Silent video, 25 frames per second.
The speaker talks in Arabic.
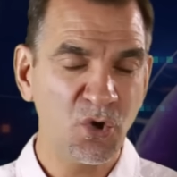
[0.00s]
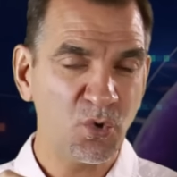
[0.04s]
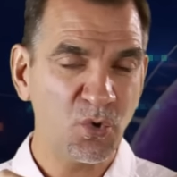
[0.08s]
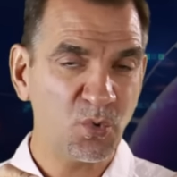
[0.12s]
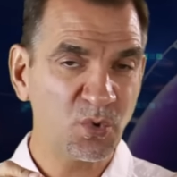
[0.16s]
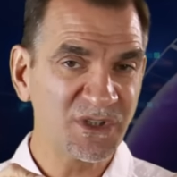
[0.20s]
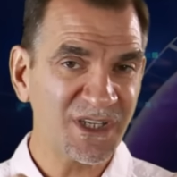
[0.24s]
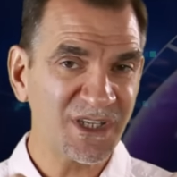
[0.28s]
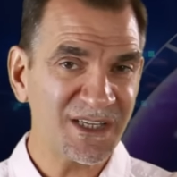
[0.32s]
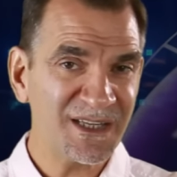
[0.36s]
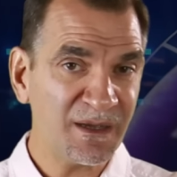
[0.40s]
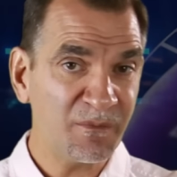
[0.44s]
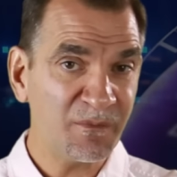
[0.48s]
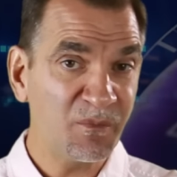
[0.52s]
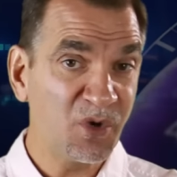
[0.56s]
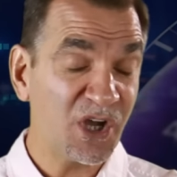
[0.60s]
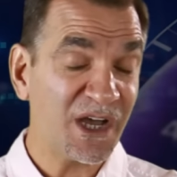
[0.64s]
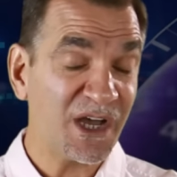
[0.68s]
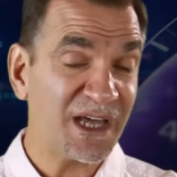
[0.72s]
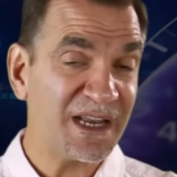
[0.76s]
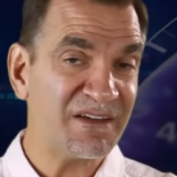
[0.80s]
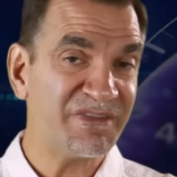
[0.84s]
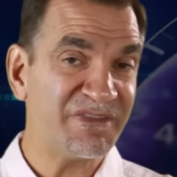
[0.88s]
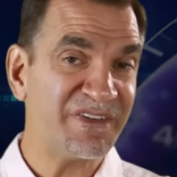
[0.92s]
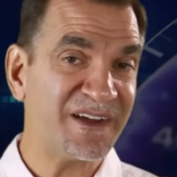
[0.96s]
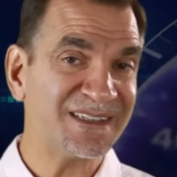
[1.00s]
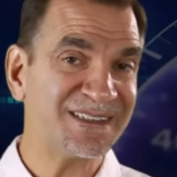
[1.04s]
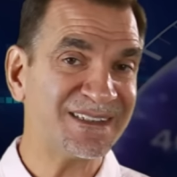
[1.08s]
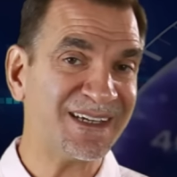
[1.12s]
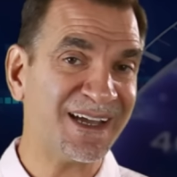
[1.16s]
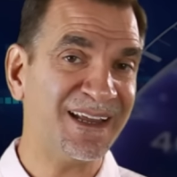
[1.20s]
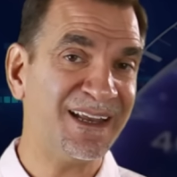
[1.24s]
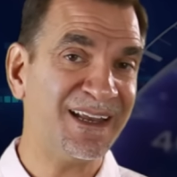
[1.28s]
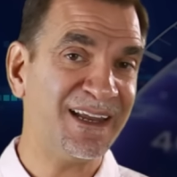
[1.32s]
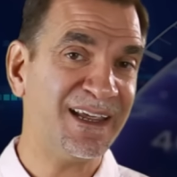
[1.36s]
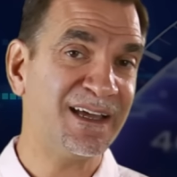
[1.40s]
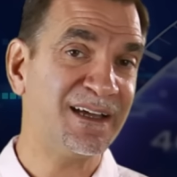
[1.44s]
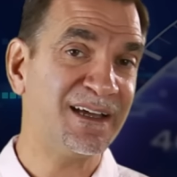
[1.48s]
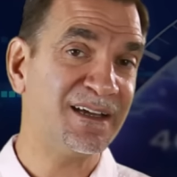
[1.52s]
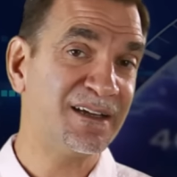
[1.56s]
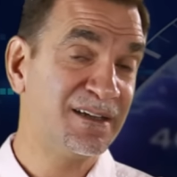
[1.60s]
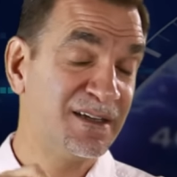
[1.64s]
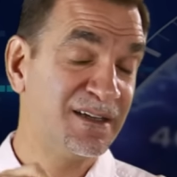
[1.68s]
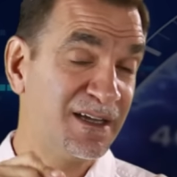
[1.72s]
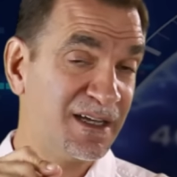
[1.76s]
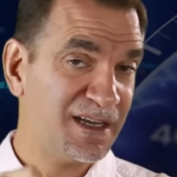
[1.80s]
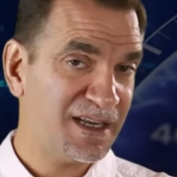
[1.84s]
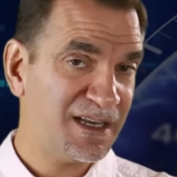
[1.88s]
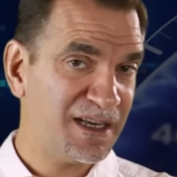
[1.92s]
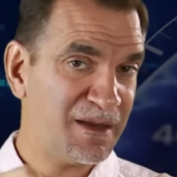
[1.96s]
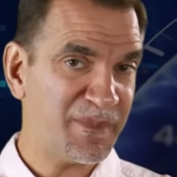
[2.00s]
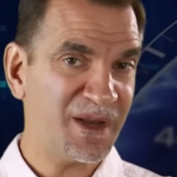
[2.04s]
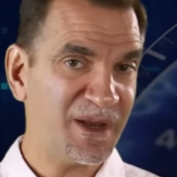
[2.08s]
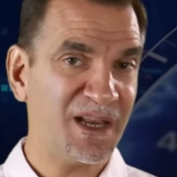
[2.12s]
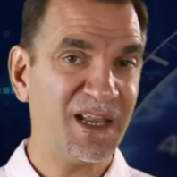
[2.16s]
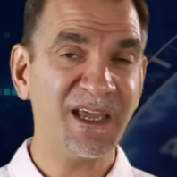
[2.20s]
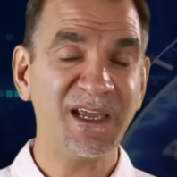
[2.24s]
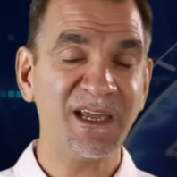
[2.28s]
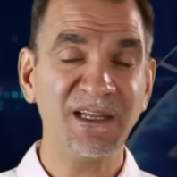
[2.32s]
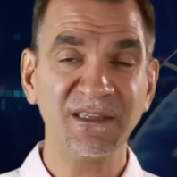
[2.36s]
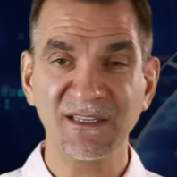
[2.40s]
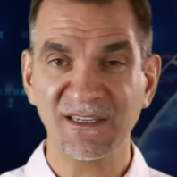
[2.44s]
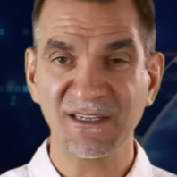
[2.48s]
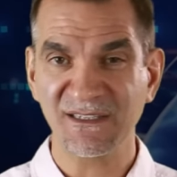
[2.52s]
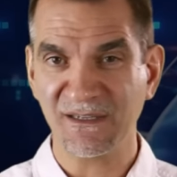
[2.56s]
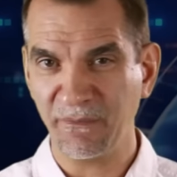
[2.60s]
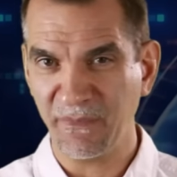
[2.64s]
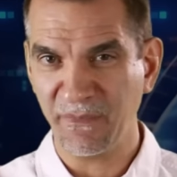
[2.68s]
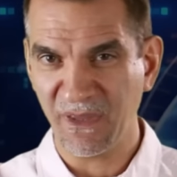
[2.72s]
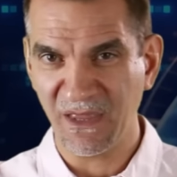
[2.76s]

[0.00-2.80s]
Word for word: وتضع مخالفات عليها لمن لا يلتزم